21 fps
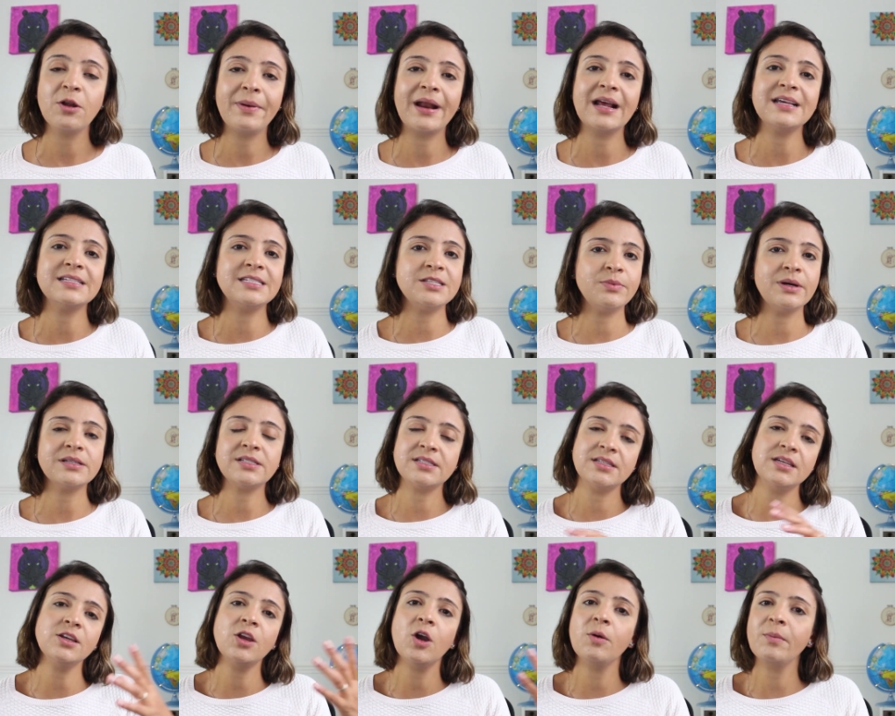No Brasil,
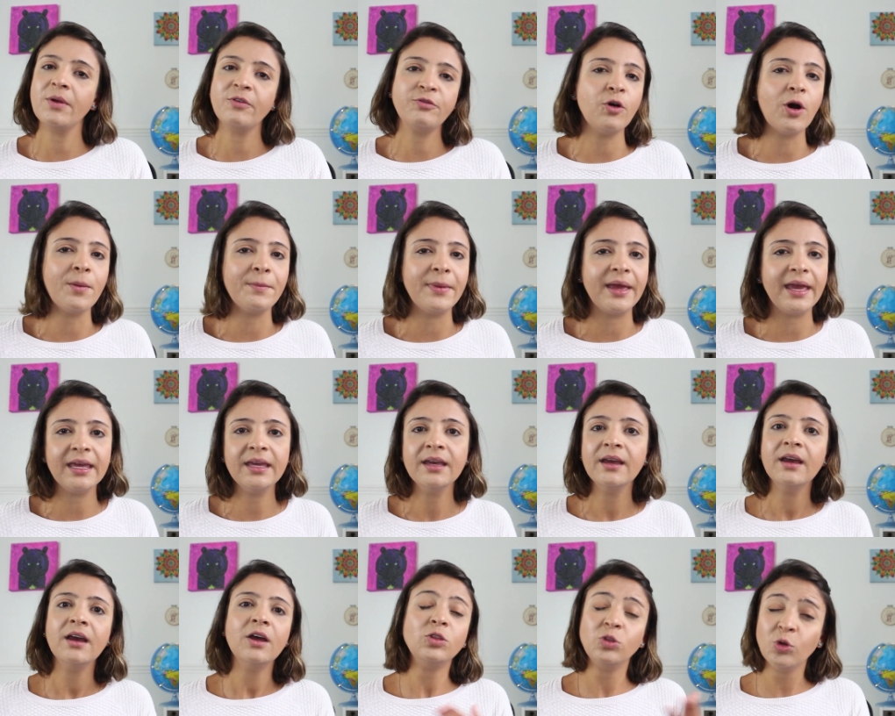assim que eu me
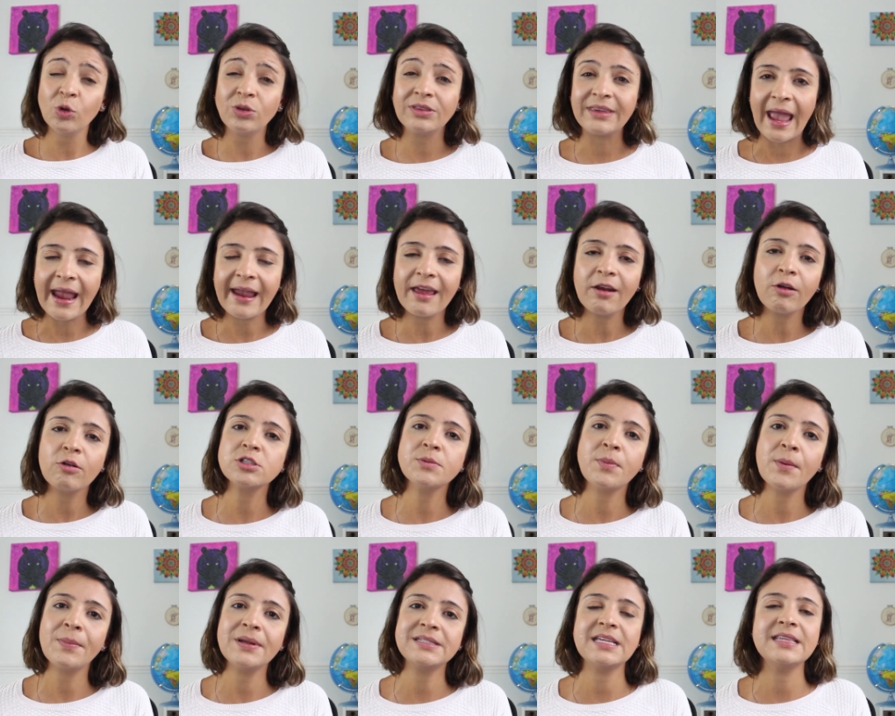formei no técnico
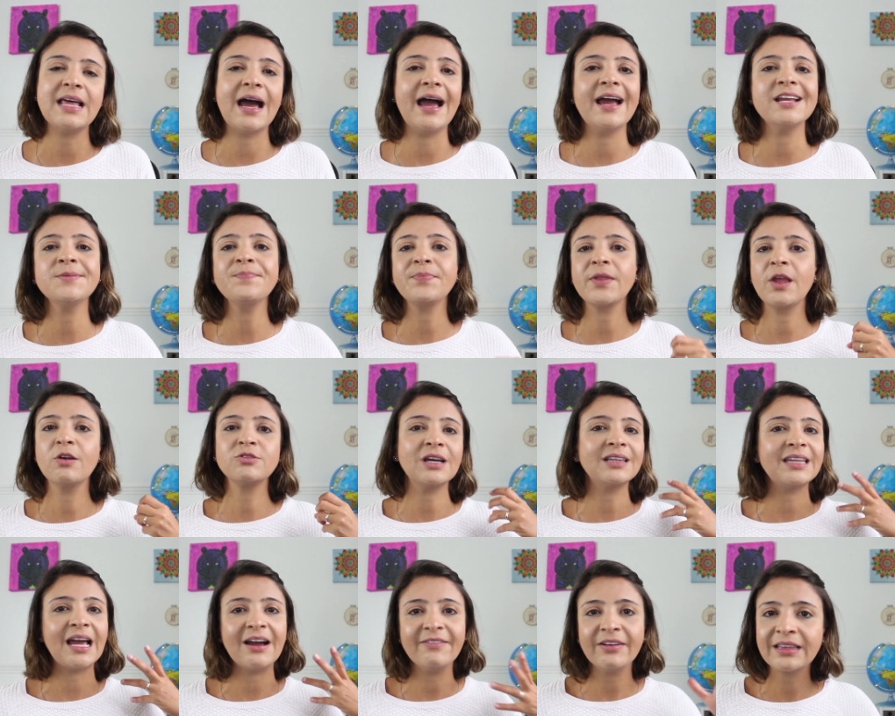de publicidade, eu
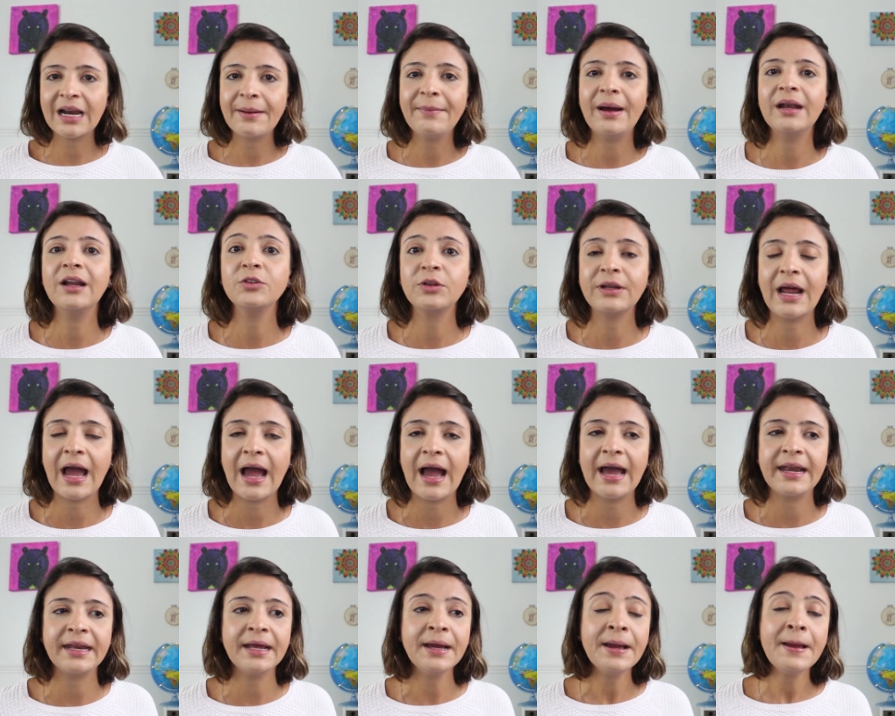já estava trabalhando na
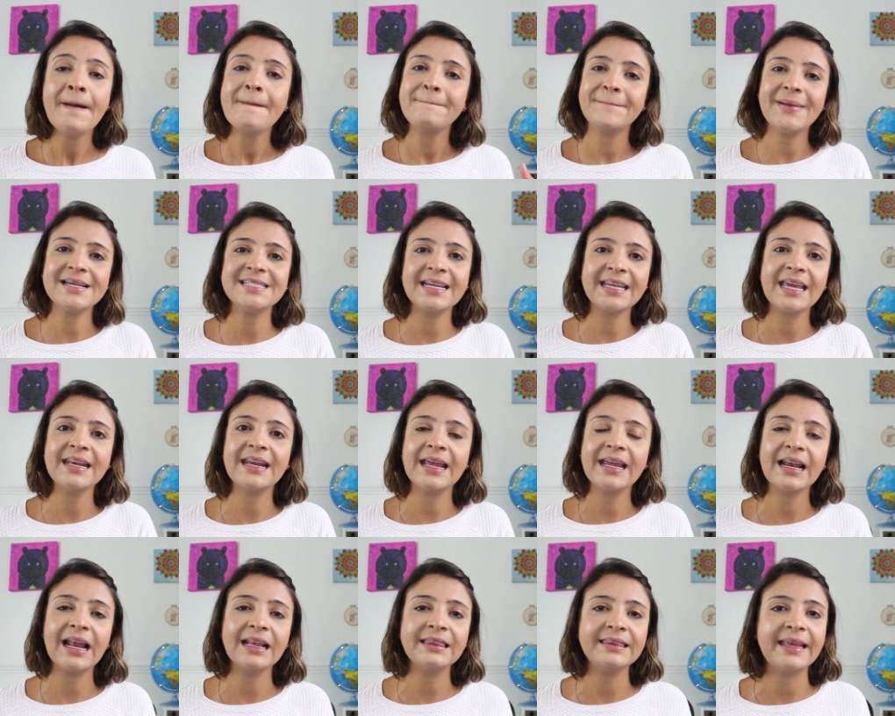área, mas aqui na
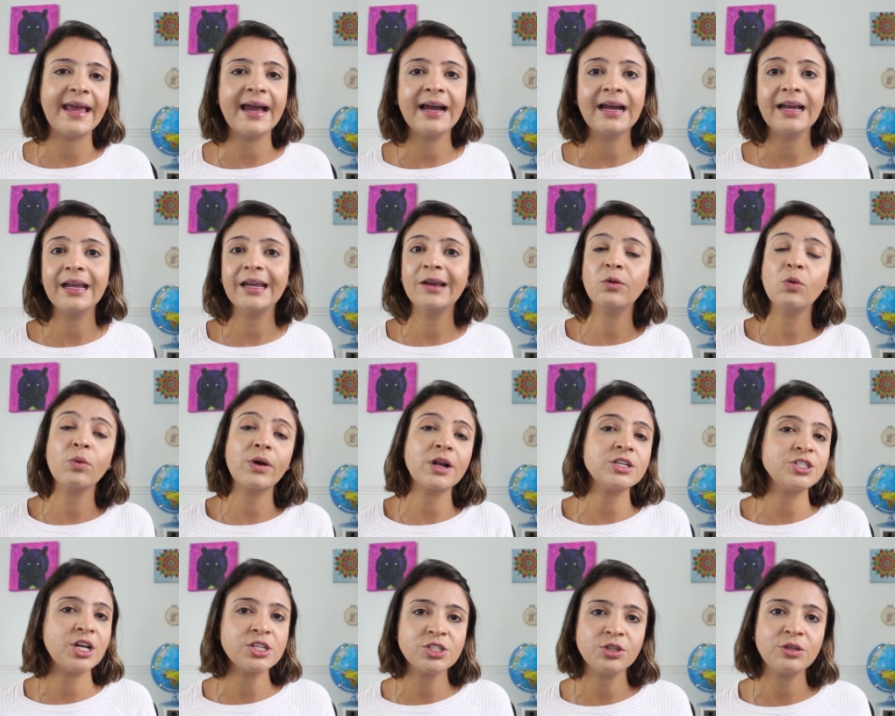Inglaterra eu
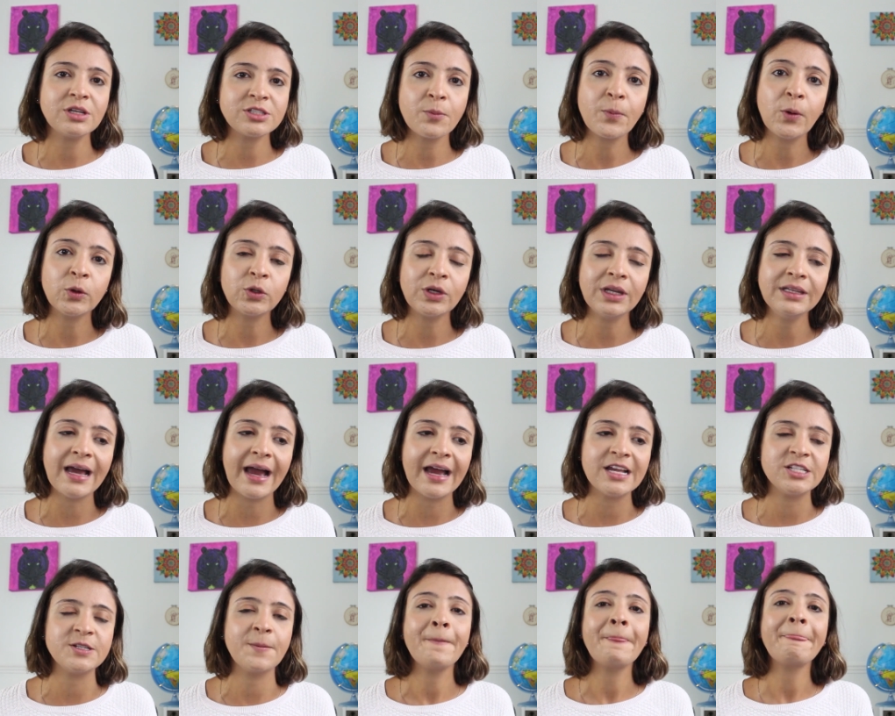nunca tinha tido essa
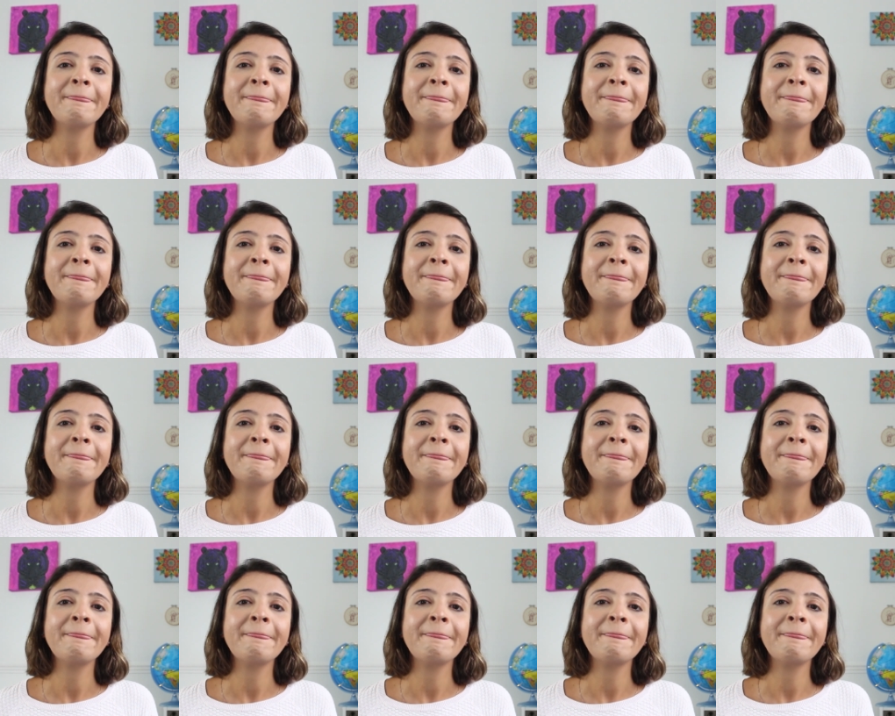oportunidade.